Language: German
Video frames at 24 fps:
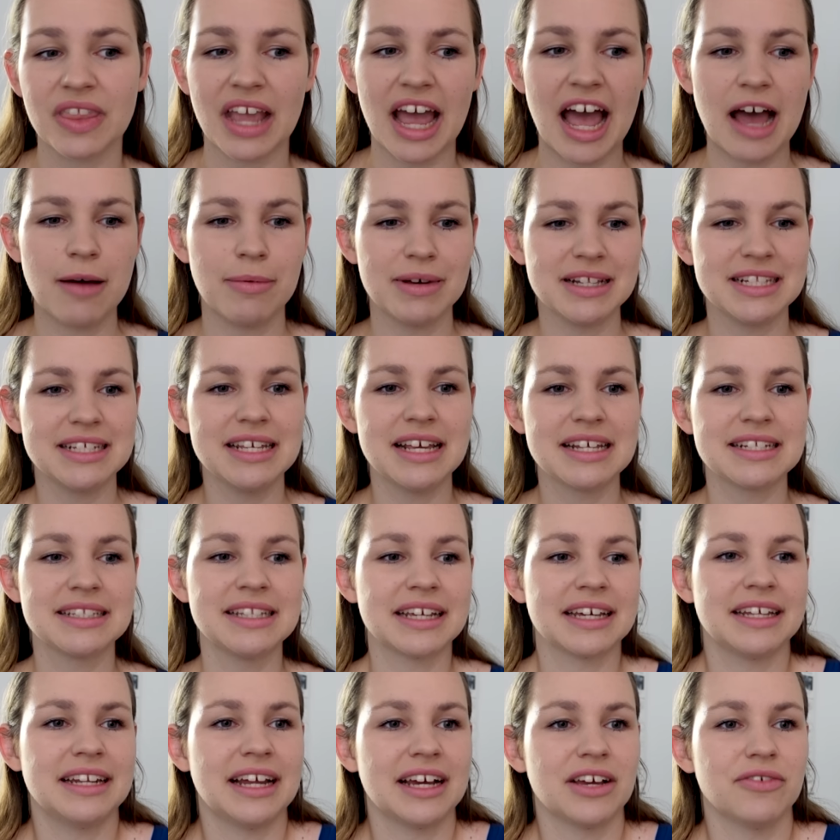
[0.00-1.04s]
Aber sie ist
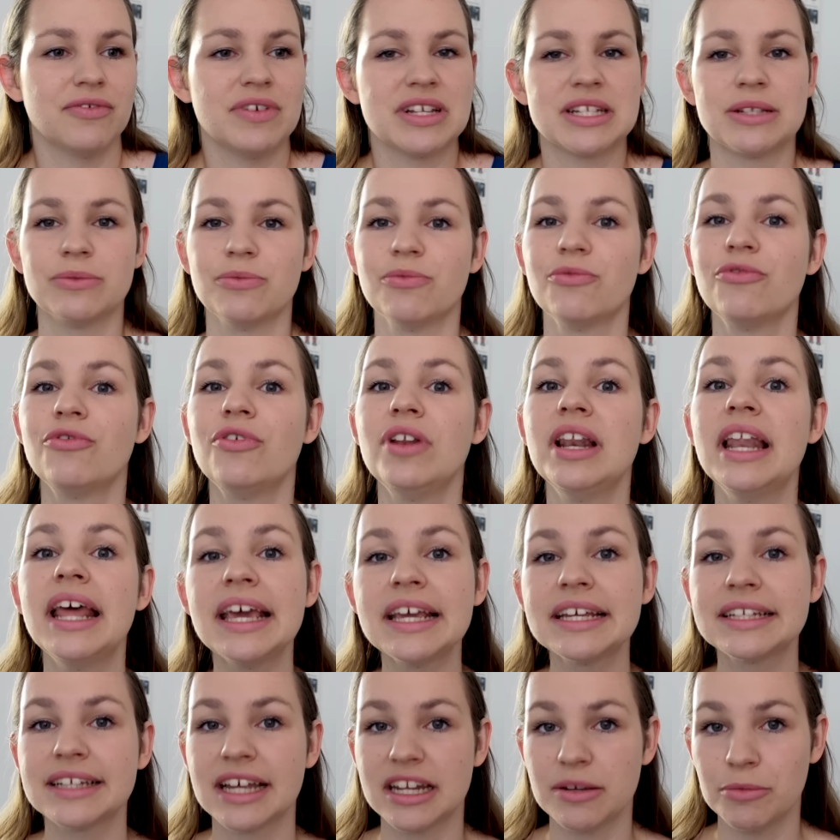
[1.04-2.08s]
nicht in einer gewissen
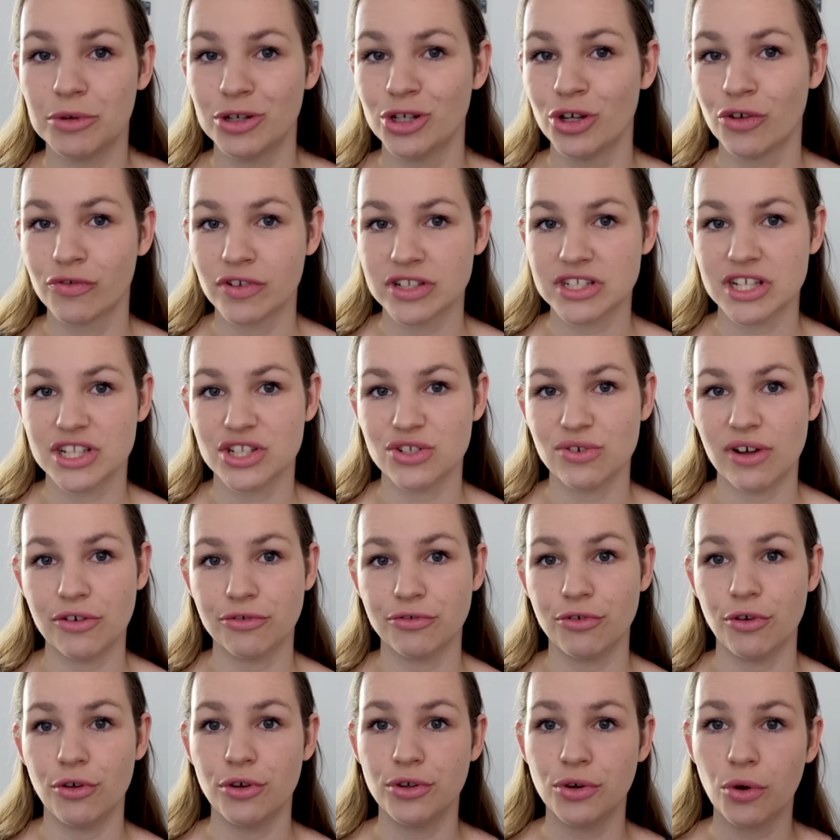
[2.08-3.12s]
Pflicht, deine Bedürfnisse zu
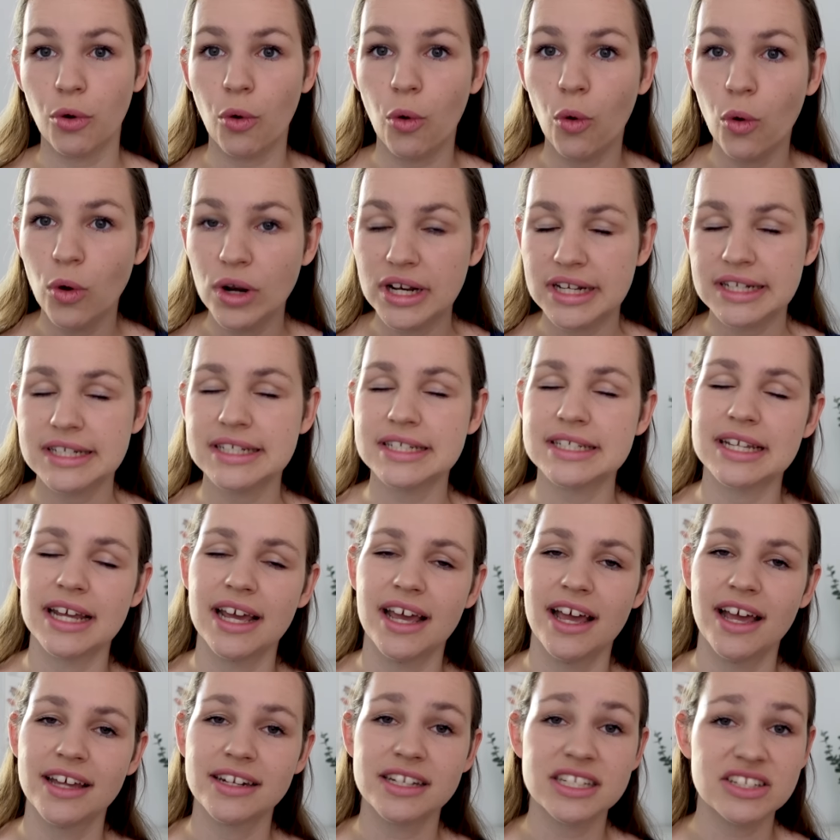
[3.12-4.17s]
erfüllen. Und
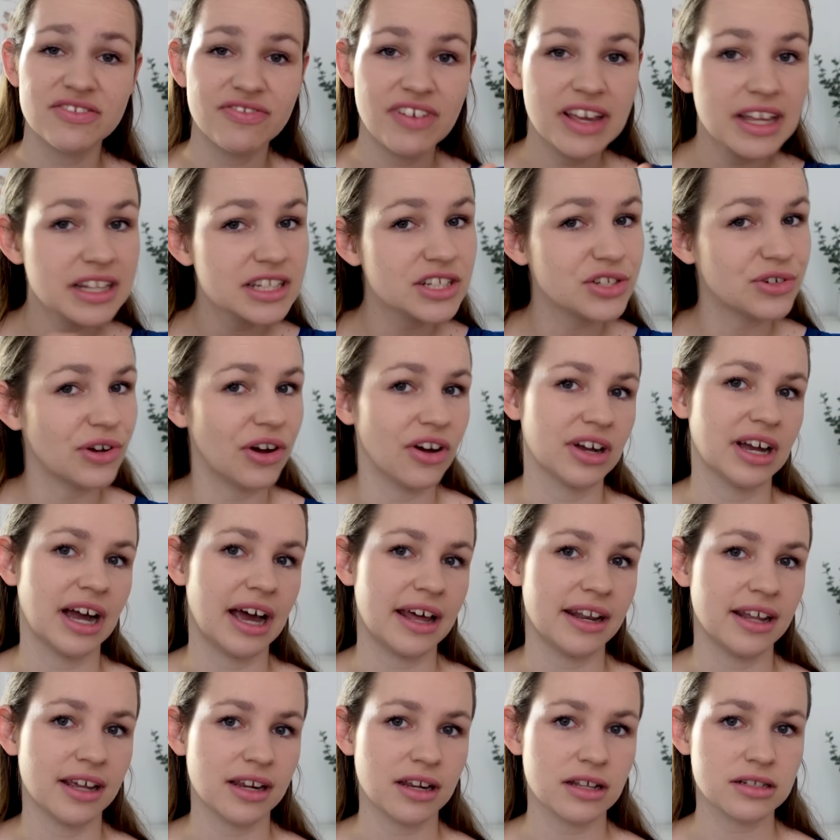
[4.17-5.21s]
das willst du auch
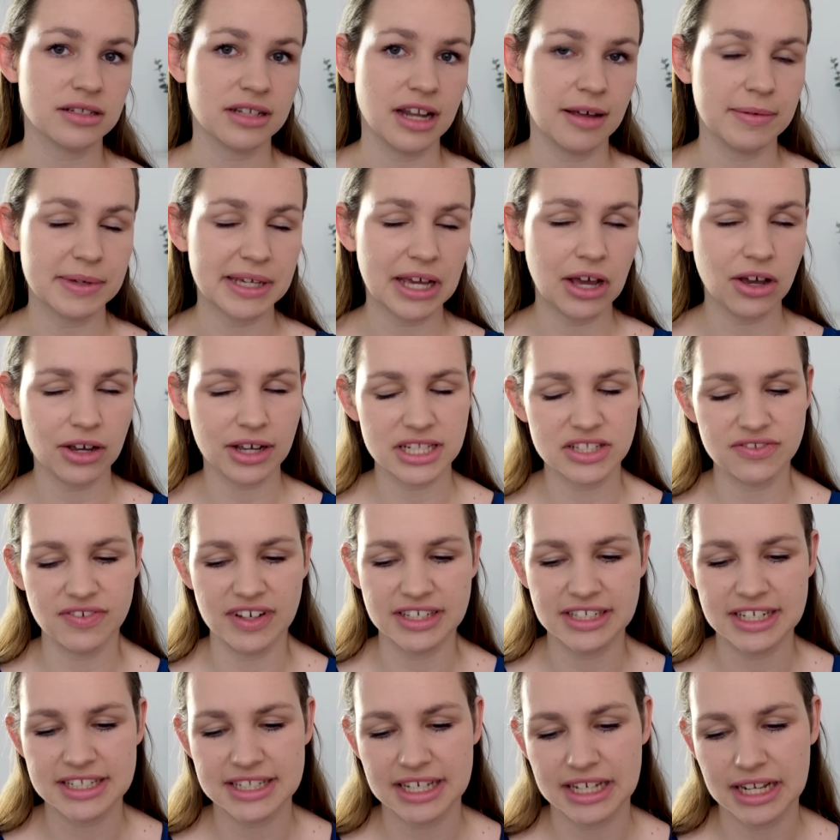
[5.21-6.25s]
gar nicht. Das ist, glaube ich, auch ganz
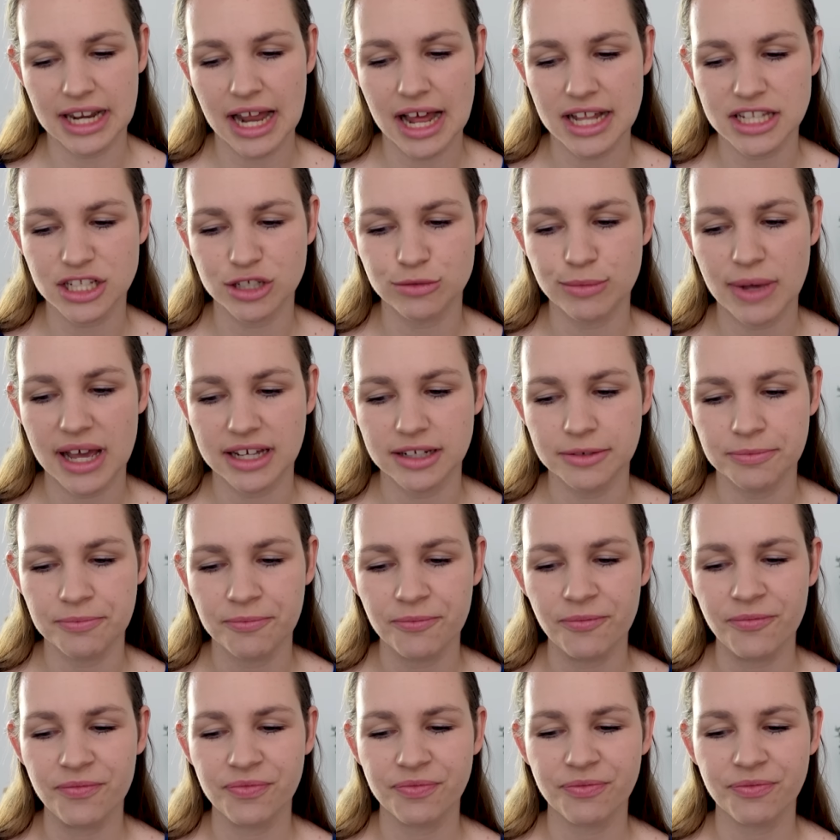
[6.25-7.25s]
wichtig, sich klar zu machen.